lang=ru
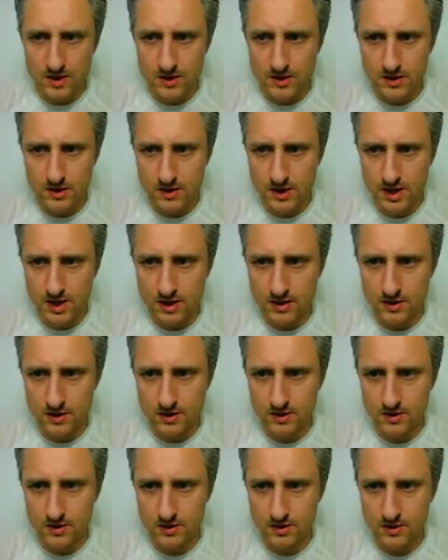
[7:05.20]
Так.
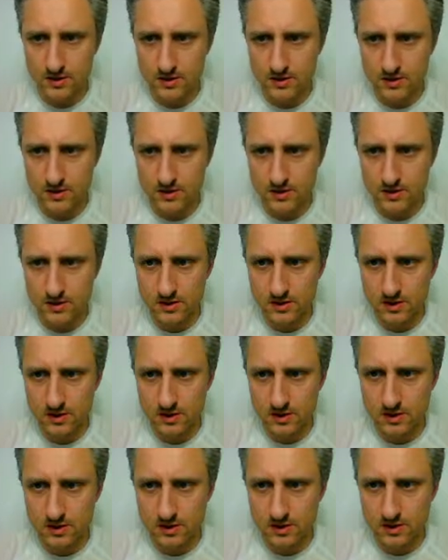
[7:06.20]

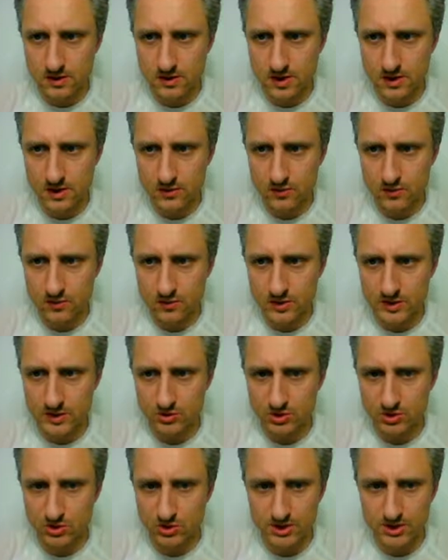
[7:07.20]
Да, тут у нас
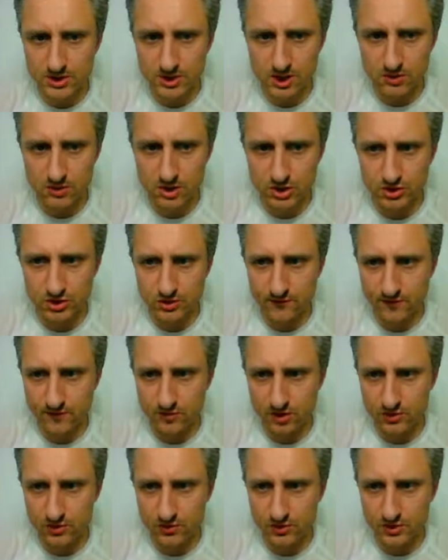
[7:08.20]
просто небольшой выбор
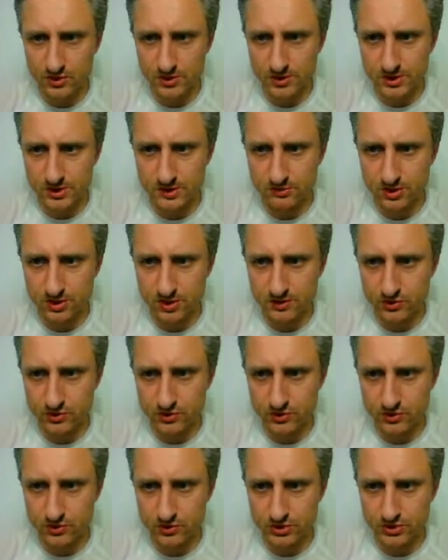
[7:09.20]
получился, поэтому
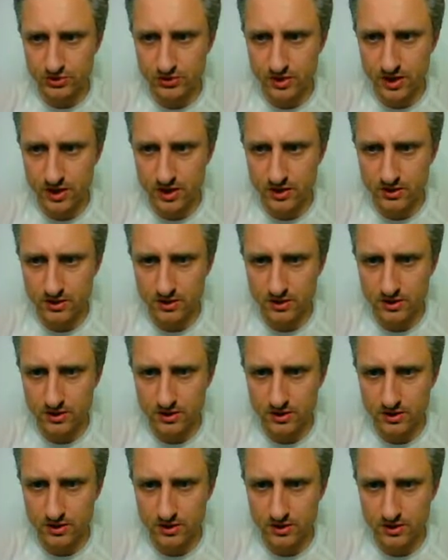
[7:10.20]
то, что я
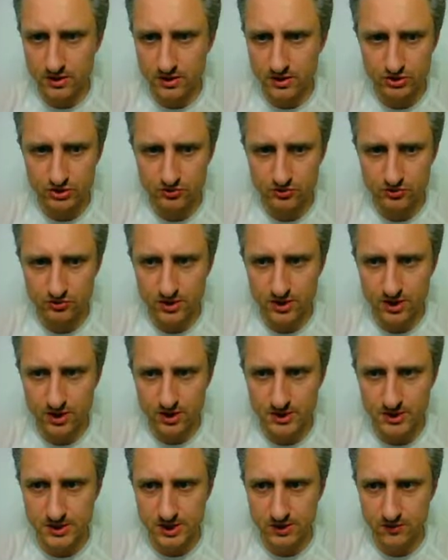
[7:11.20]
настраивал, то, что мне
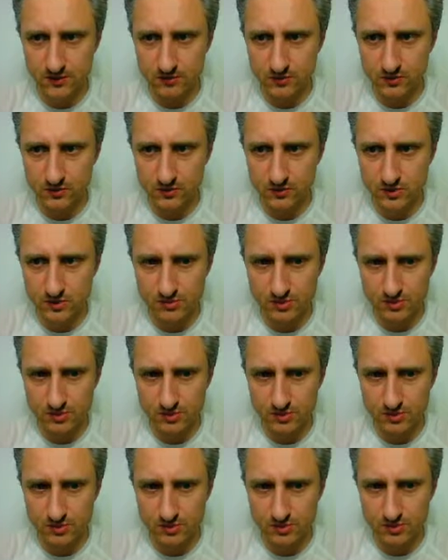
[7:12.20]
понравилось, я вам тут не
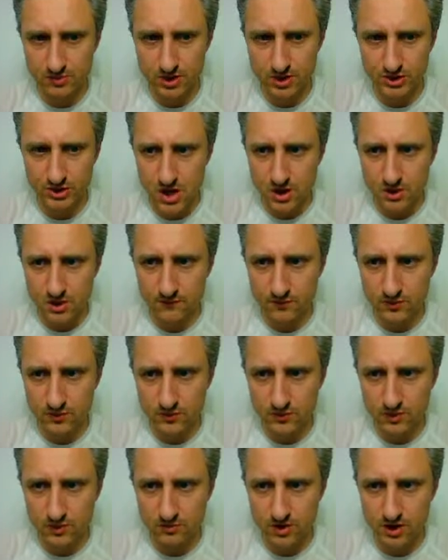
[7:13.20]
покажу. Вот,
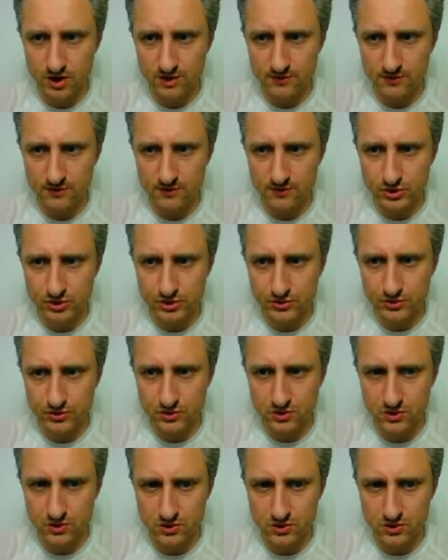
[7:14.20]
ну имейте в виду, что